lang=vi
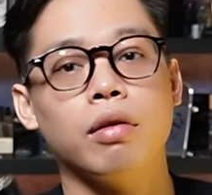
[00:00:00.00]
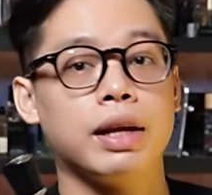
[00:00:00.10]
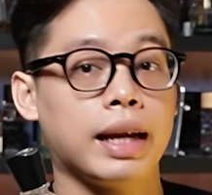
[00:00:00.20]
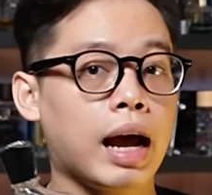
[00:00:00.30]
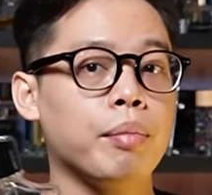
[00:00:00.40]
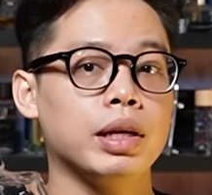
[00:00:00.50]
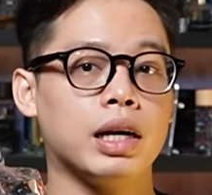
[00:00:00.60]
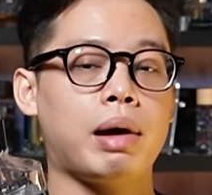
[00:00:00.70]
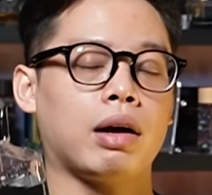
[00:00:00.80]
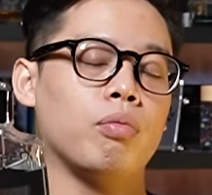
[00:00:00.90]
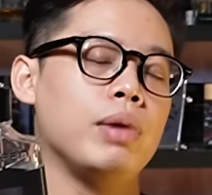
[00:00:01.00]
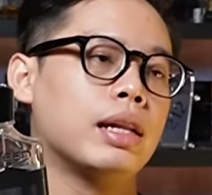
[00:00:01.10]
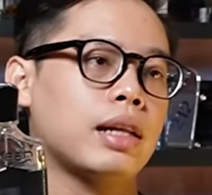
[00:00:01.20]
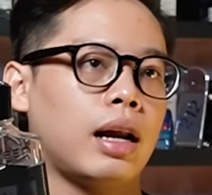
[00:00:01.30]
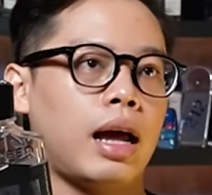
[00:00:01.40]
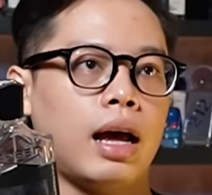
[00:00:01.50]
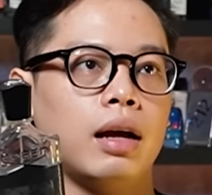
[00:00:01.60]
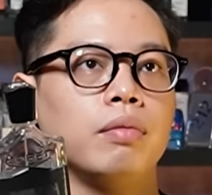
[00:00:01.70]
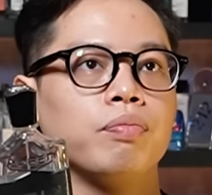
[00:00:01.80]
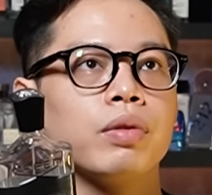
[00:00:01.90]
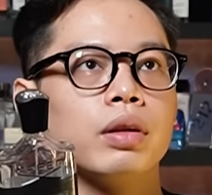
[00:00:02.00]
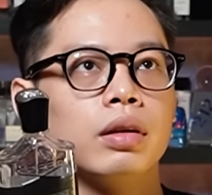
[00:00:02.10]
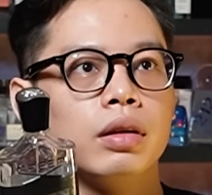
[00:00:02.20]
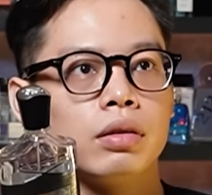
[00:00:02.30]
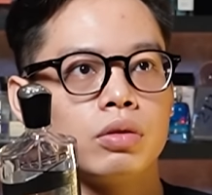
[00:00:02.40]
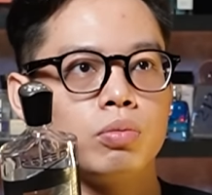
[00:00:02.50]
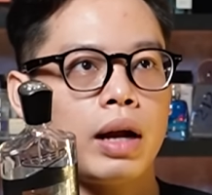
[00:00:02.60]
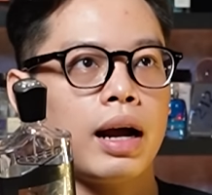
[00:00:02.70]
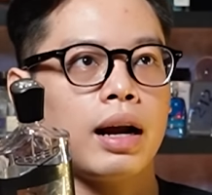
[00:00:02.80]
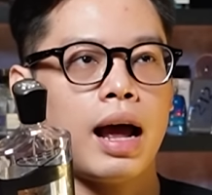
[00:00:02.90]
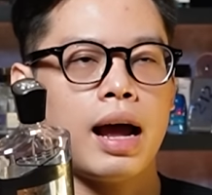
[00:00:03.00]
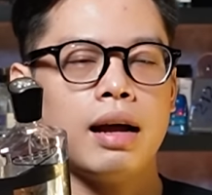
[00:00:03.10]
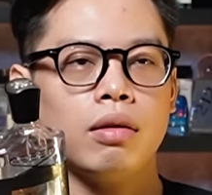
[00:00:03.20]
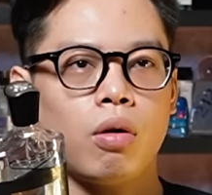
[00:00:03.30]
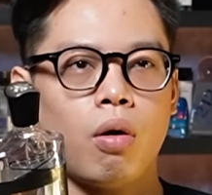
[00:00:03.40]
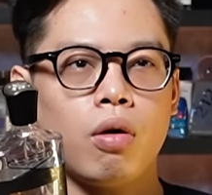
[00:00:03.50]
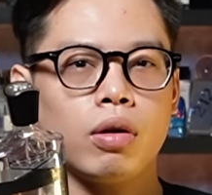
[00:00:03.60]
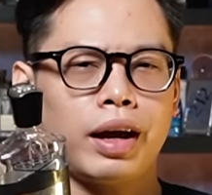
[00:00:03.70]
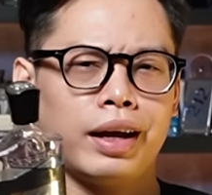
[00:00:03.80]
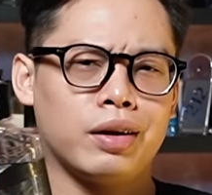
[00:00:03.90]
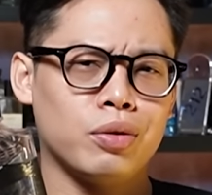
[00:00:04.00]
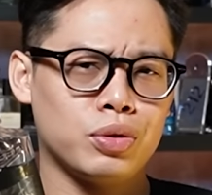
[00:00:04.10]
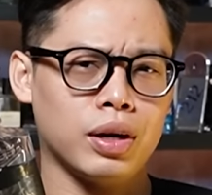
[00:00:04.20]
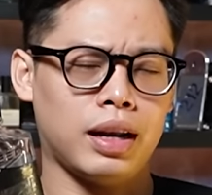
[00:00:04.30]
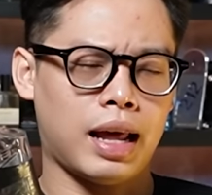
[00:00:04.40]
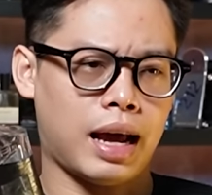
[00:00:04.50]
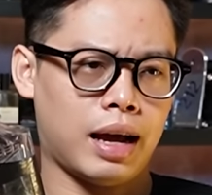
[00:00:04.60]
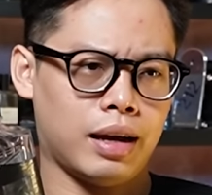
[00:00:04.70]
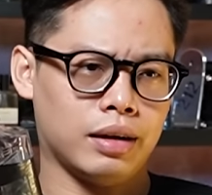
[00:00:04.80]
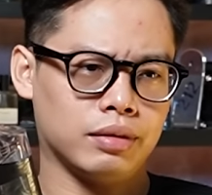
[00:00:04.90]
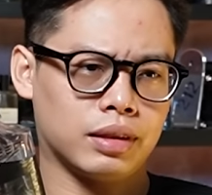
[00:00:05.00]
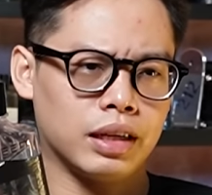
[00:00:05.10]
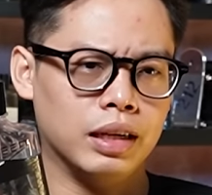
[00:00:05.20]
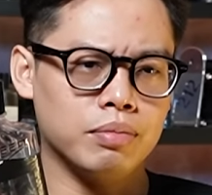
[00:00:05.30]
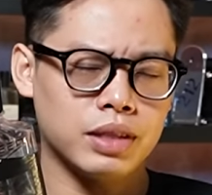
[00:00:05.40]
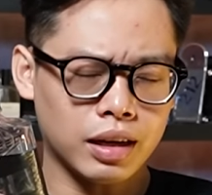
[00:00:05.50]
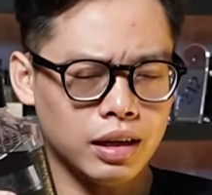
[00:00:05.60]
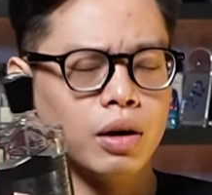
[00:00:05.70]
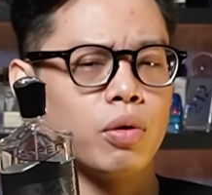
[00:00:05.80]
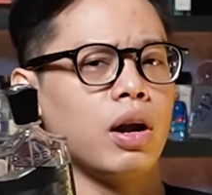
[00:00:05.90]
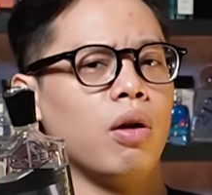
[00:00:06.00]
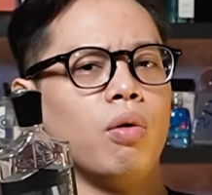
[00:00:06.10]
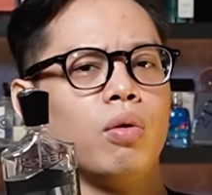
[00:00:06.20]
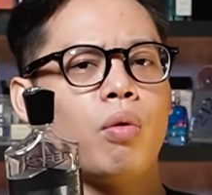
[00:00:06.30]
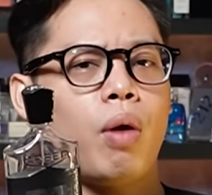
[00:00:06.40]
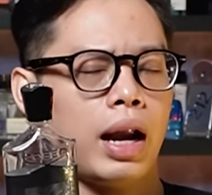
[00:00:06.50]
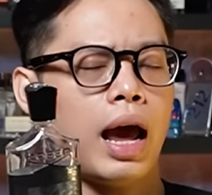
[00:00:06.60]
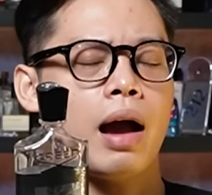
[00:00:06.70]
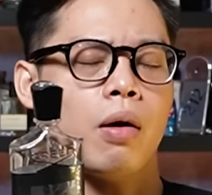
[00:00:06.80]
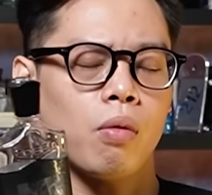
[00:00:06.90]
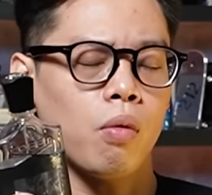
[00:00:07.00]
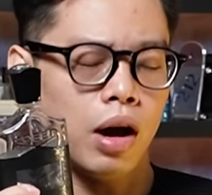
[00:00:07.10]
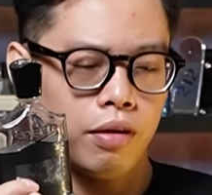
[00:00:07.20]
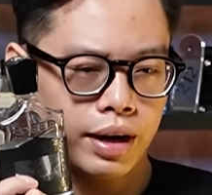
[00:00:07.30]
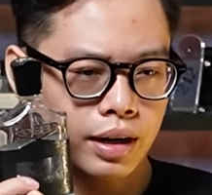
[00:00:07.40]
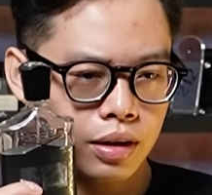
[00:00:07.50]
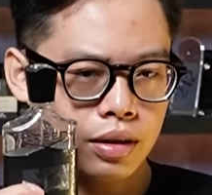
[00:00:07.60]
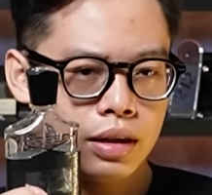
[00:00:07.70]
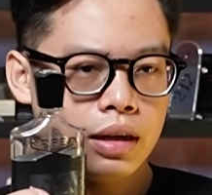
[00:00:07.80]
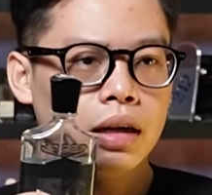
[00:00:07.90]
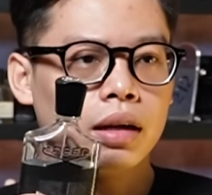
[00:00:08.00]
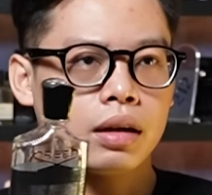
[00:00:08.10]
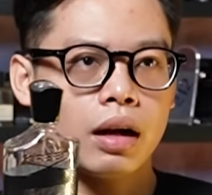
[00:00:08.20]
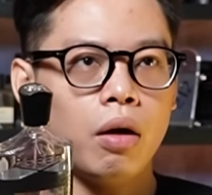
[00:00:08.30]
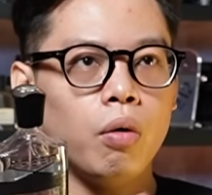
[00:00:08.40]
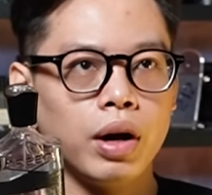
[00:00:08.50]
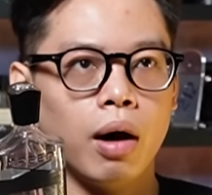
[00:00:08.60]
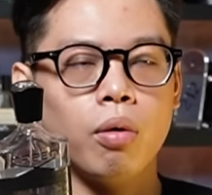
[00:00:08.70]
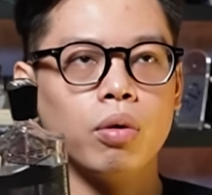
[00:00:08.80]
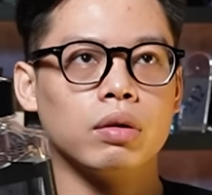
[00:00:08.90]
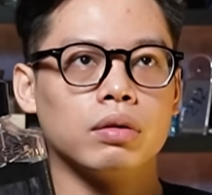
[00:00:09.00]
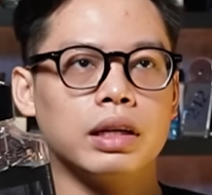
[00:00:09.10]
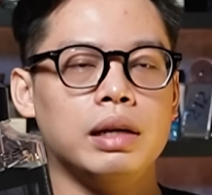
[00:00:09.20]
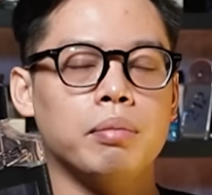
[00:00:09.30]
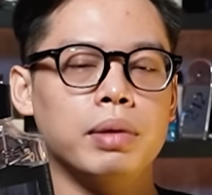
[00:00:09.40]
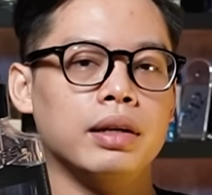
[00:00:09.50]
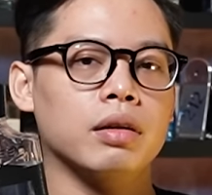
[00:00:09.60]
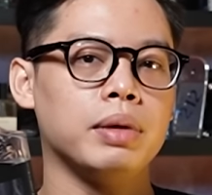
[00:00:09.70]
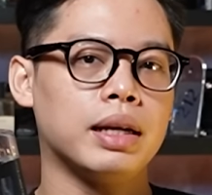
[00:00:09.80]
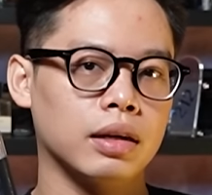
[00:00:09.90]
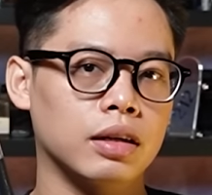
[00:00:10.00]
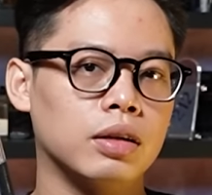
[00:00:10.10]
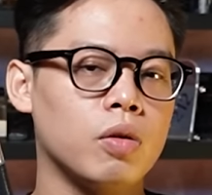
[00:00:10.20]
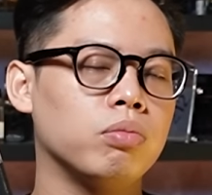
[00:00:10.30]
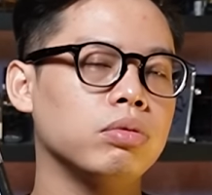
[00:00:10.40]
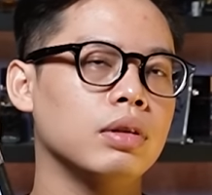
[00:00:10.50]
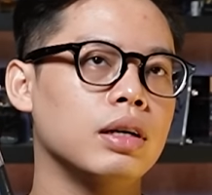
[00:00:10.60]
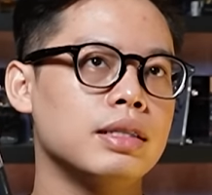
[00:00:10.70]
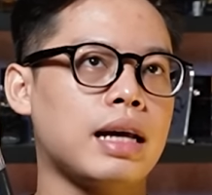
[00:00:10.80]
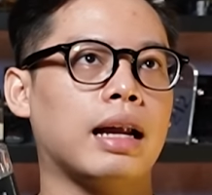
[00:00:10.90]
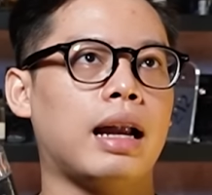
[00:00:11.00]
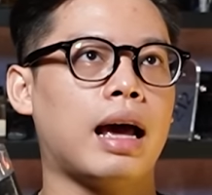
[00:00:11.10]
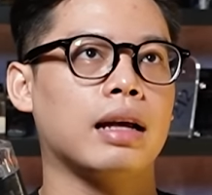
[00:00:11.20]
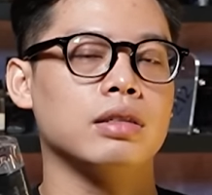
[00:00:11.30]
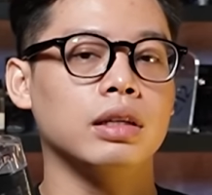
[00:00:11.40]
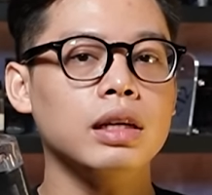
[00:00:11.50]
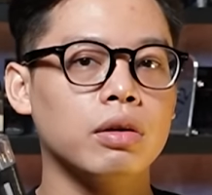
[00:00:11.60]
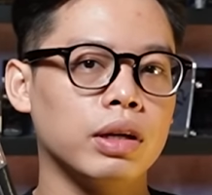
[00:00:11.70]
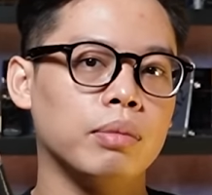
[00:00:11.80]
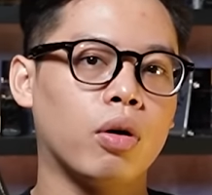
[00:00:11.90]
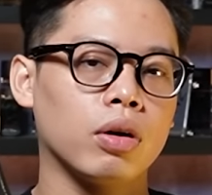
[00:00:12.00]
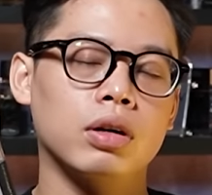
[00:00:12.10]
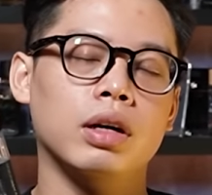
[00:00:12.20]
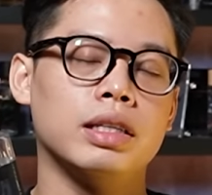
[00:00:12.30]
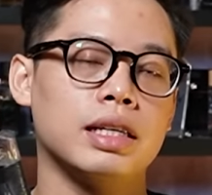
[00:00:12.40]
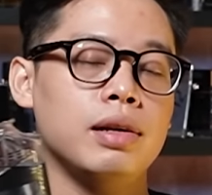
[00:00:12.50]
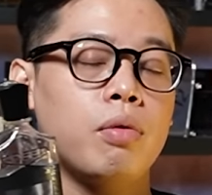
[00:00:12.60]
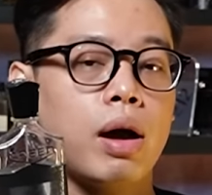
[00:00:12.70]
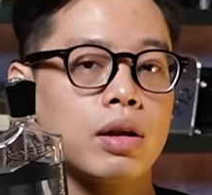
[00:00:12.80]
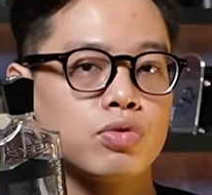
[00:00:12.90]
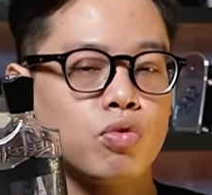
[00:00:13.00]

Ở Việt Nam thì các bạn cũng biết rằng là chúng ta đã có cái câu chuyện là tìm rất nhiều clone hoàn hảo của Aventus cái hồi đầu khi mà mình được biết tới cũng đơn giản là giới thiệu đến mọi người chai nước hoa